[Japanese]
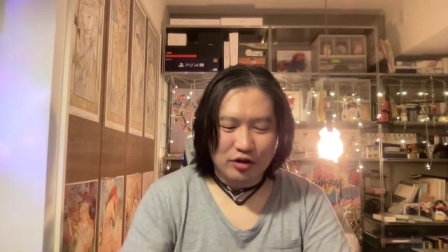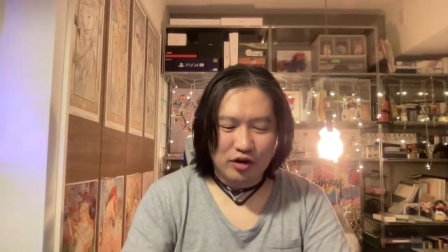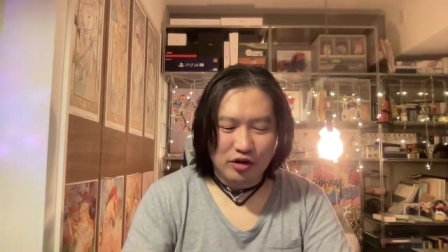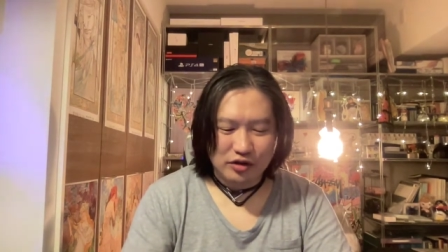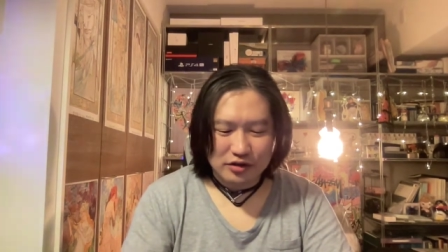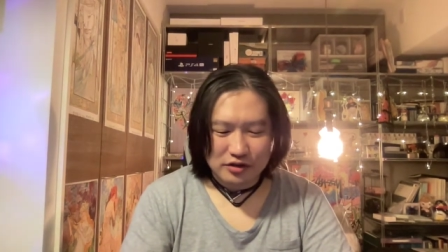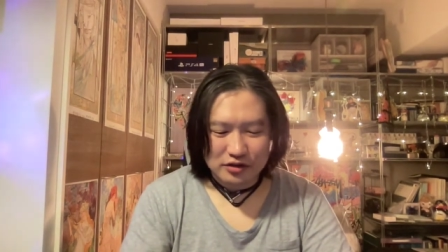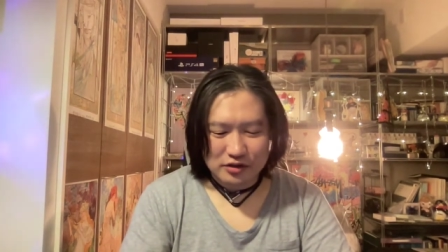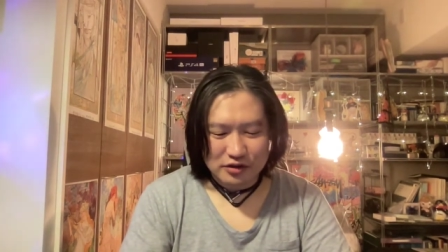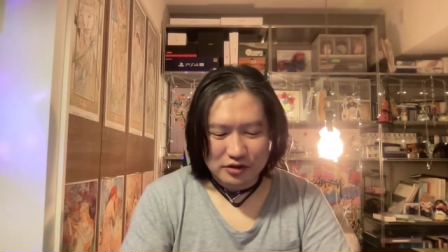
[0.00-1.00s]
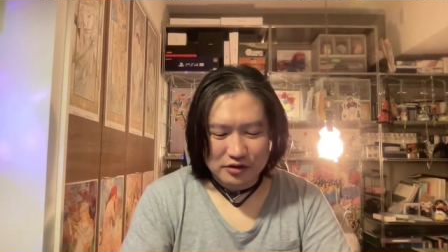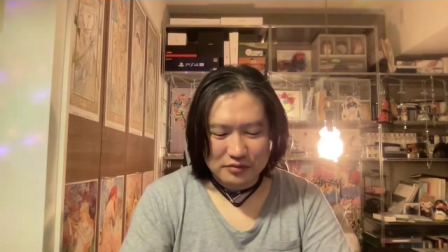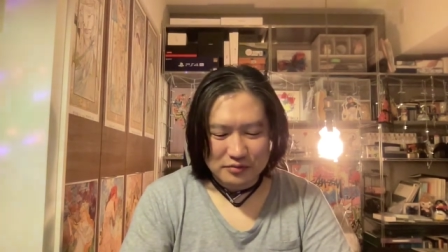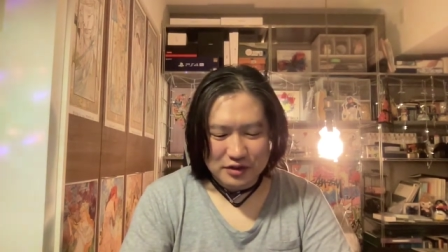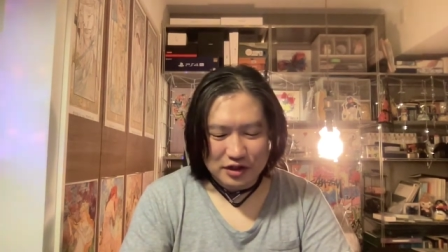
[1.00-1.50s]
こ
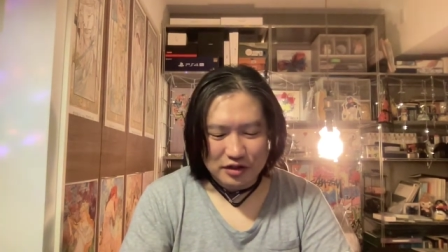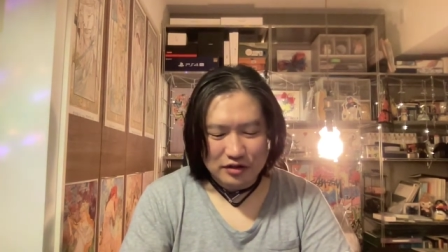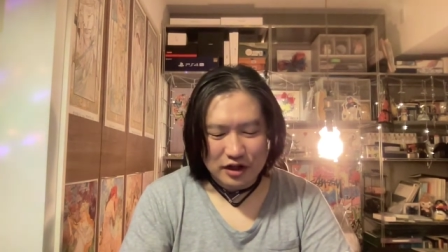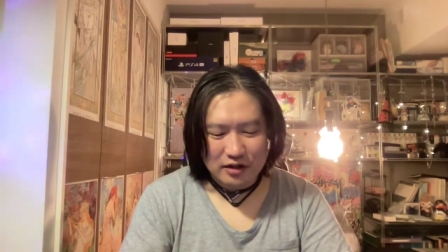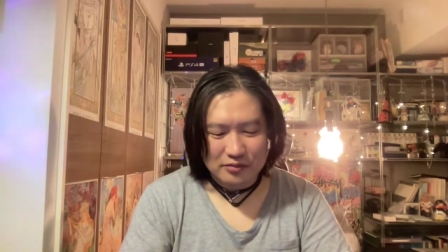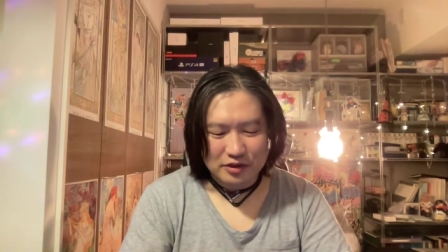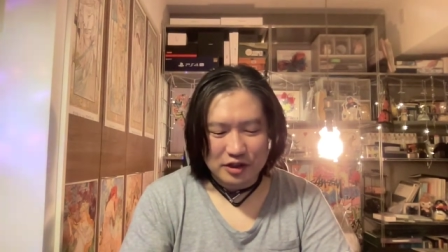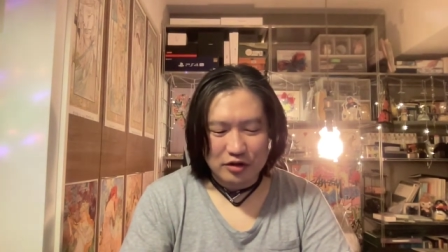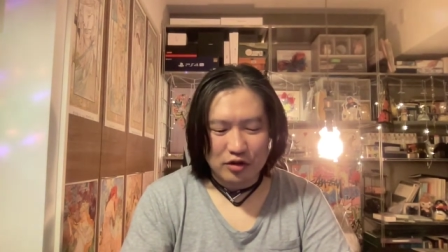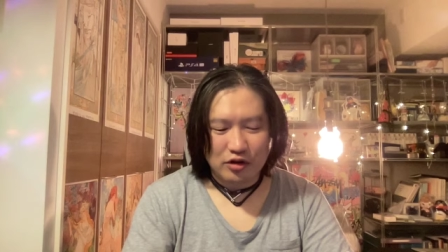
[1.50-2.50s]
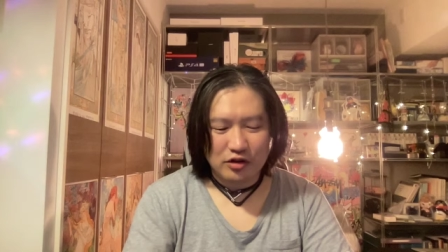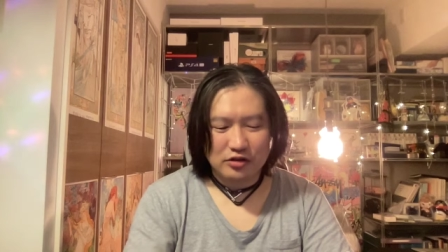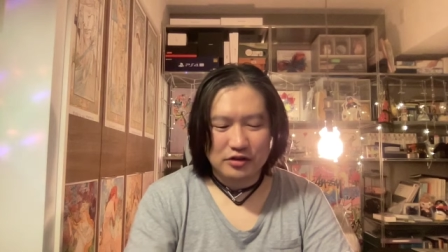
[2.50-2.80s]
うミーティングのアラームつけとこう、はい、